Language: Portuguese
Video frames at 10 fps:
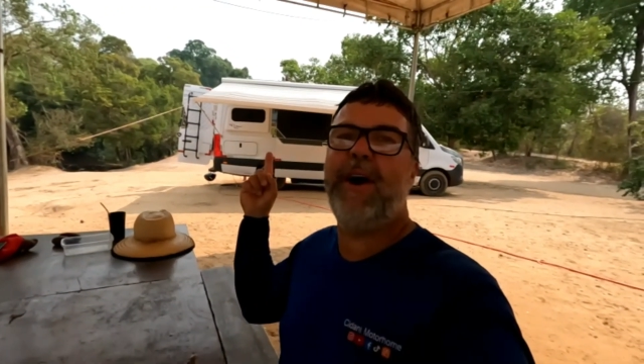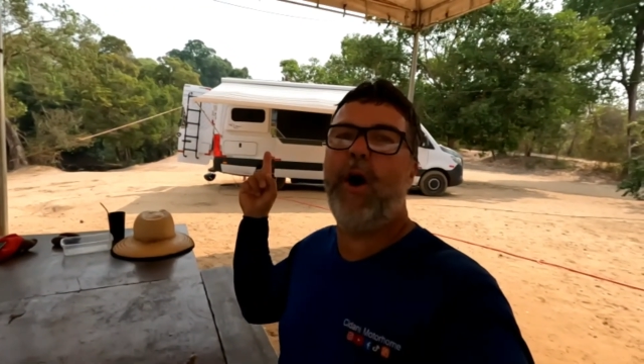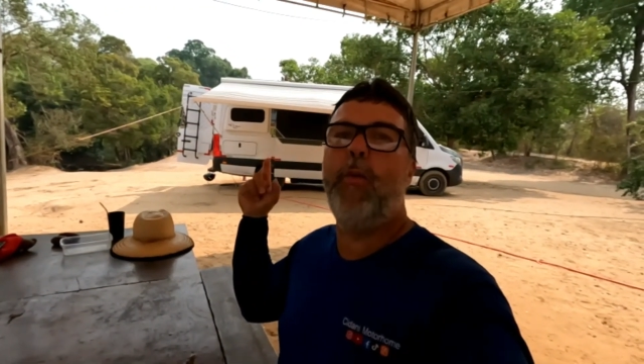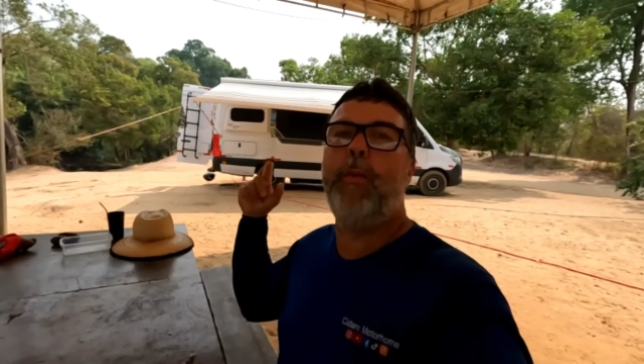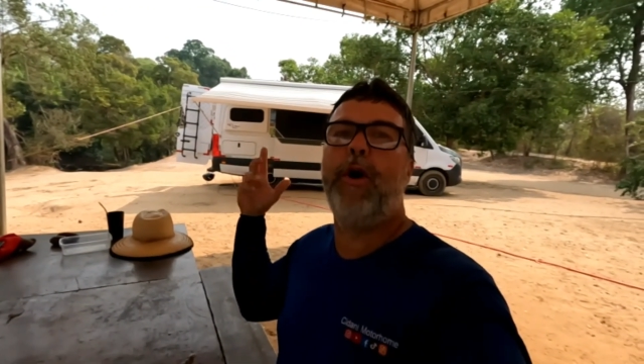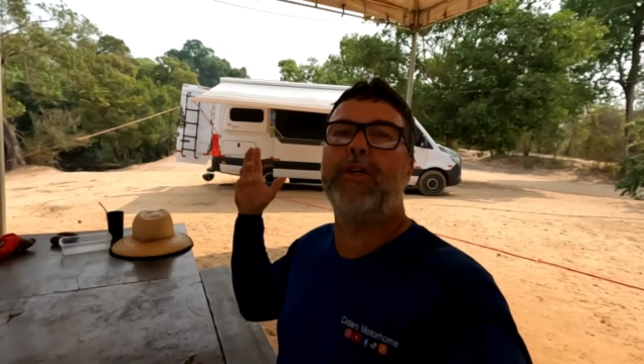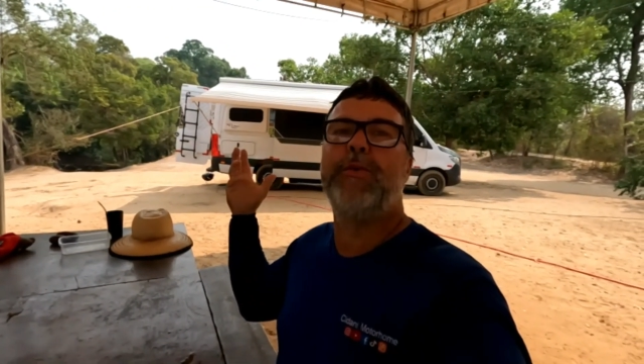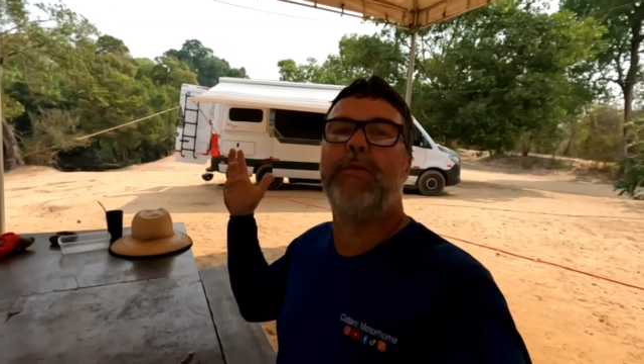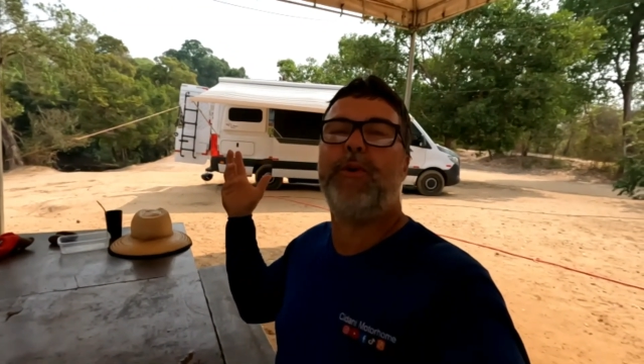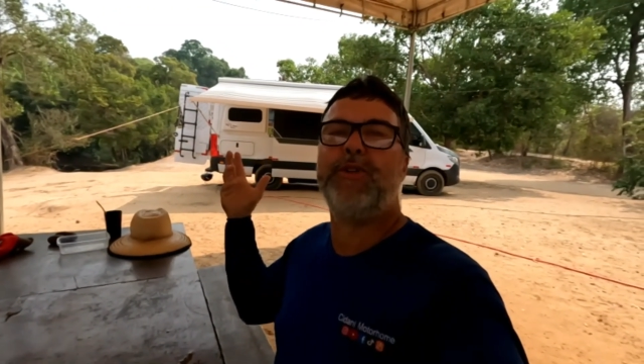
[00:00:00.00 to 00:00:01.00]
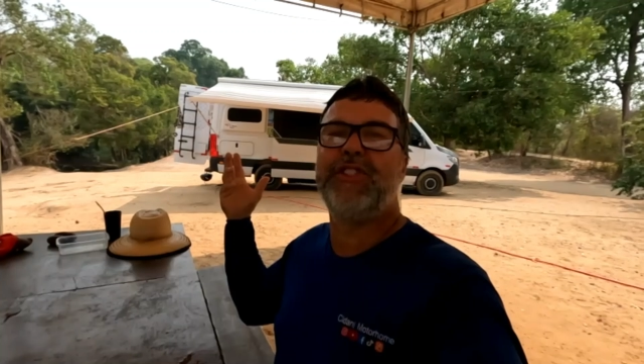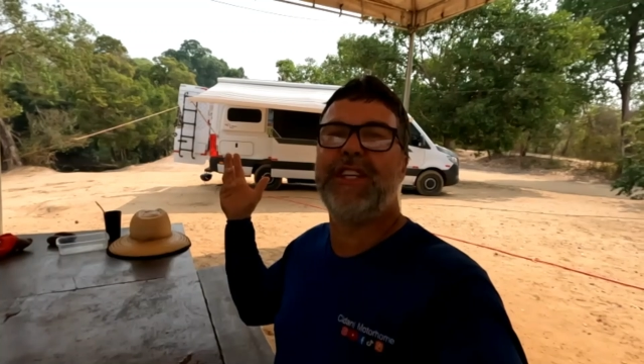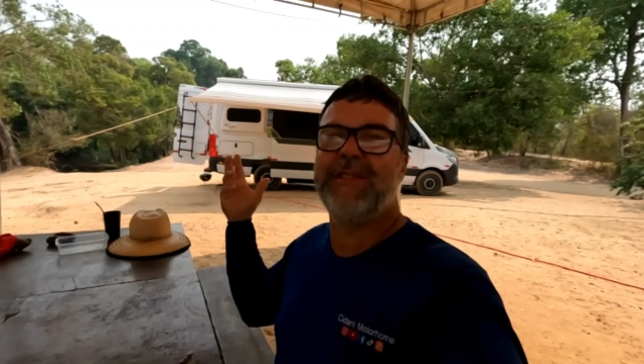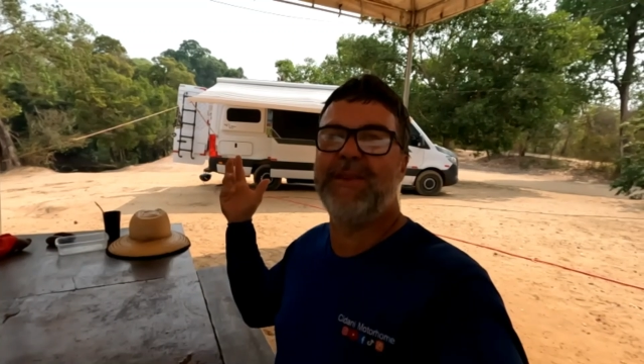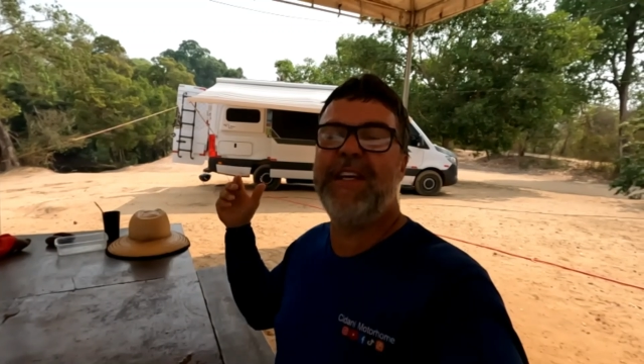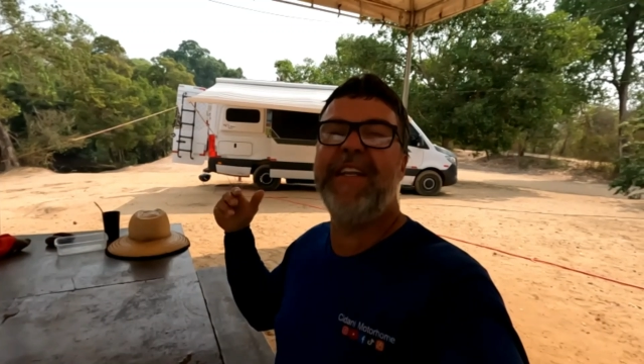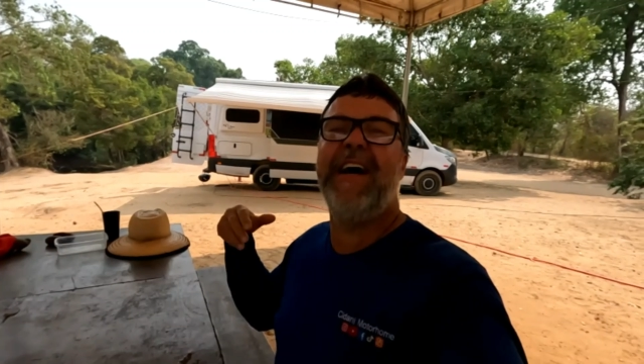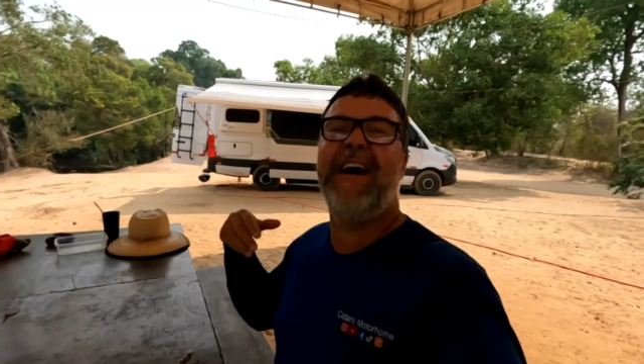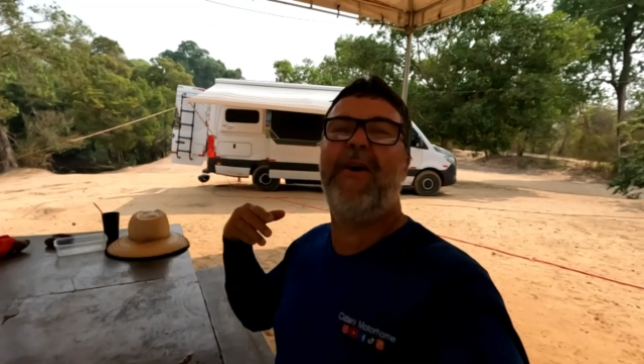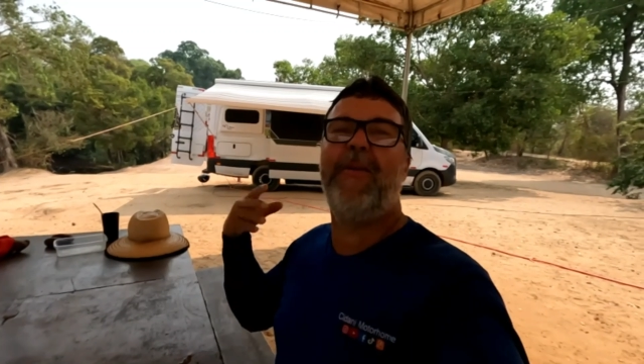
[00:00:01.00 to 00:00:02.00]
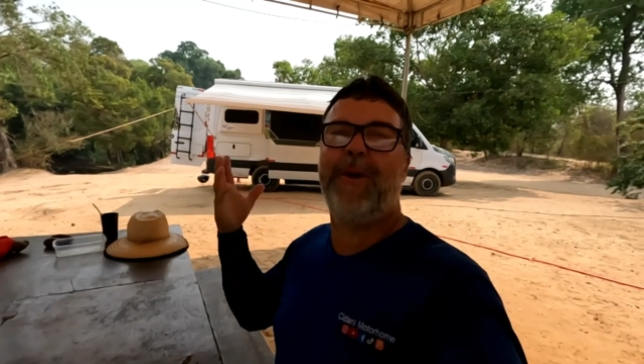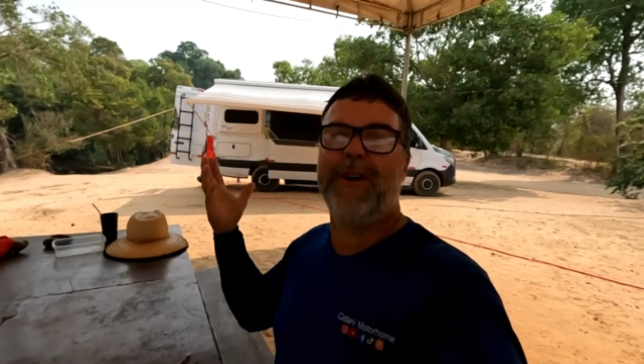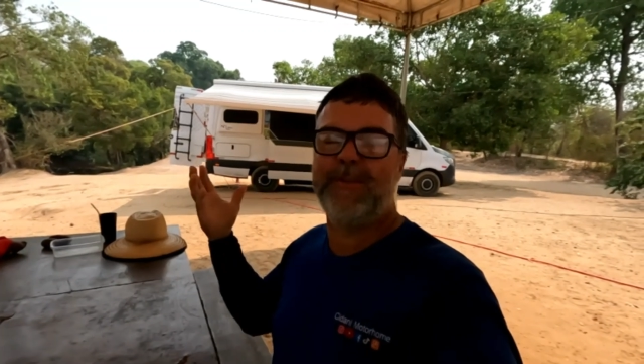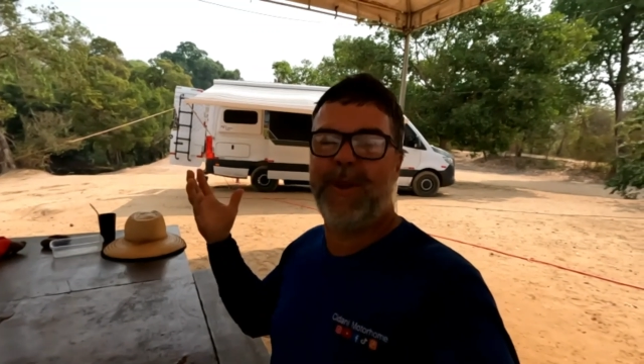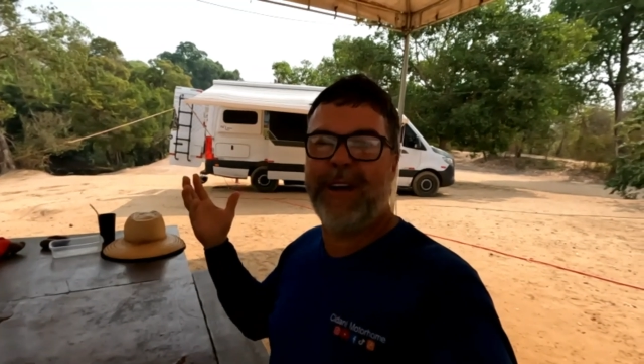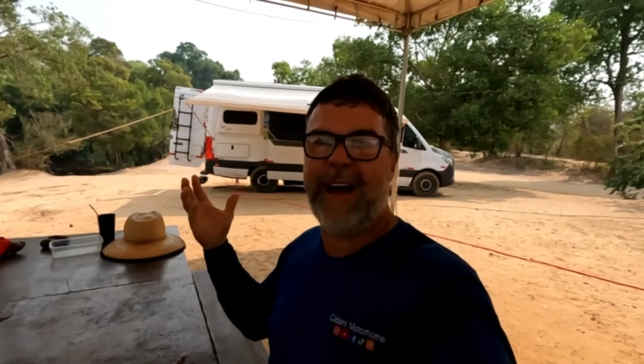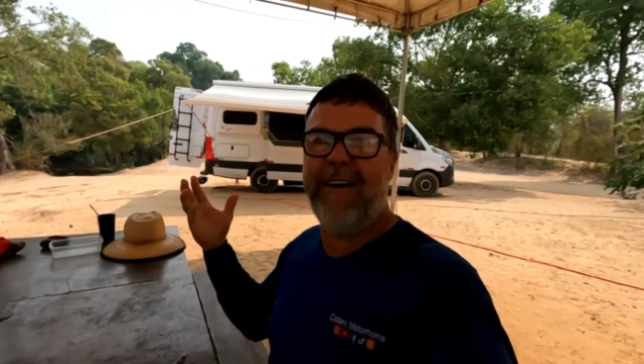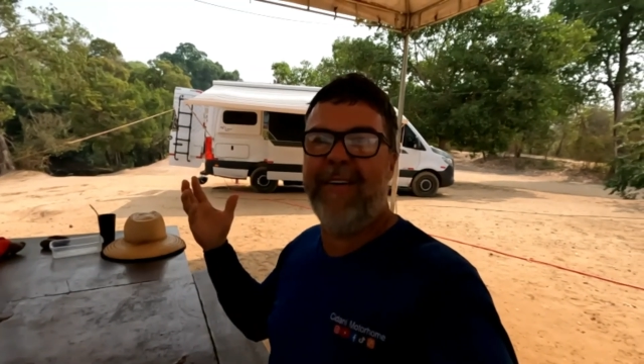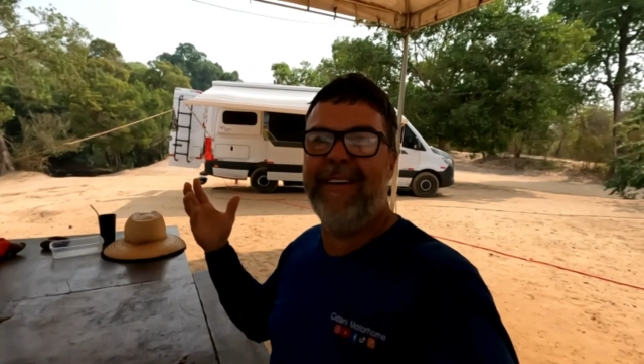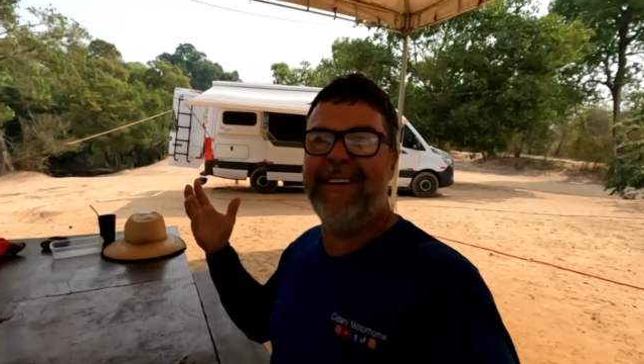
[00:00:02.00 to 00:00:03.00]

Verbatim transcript: ou o próximo posto de gasolina, ou o próximo local.